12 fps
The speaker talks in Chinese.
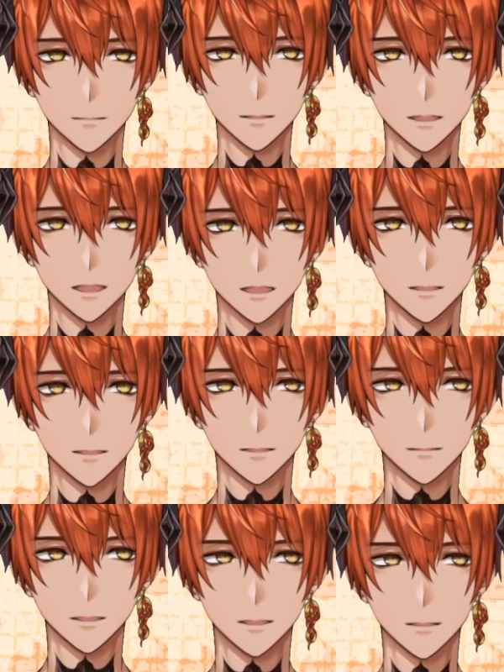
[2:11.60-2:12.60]
他以
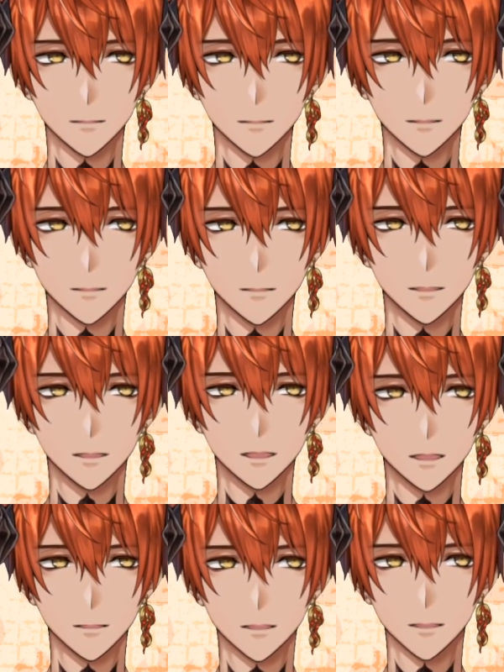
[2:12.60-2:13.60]
前的中文
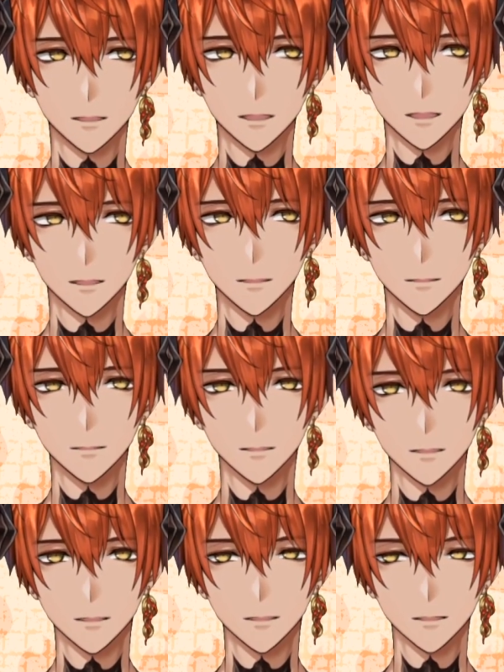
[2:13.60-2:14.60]
译名应该叫
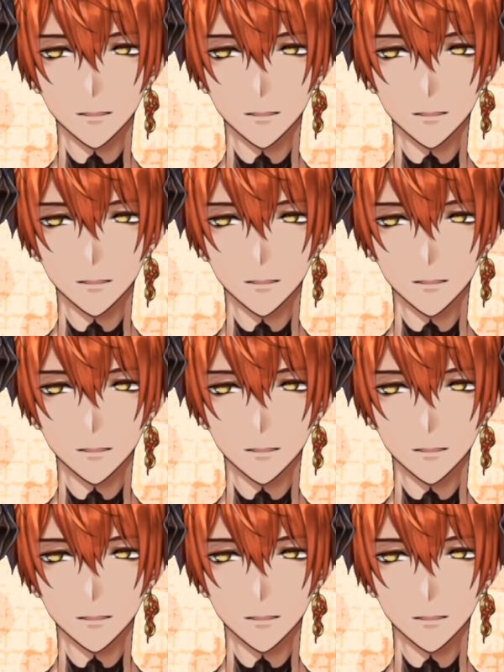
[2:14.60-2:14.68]
做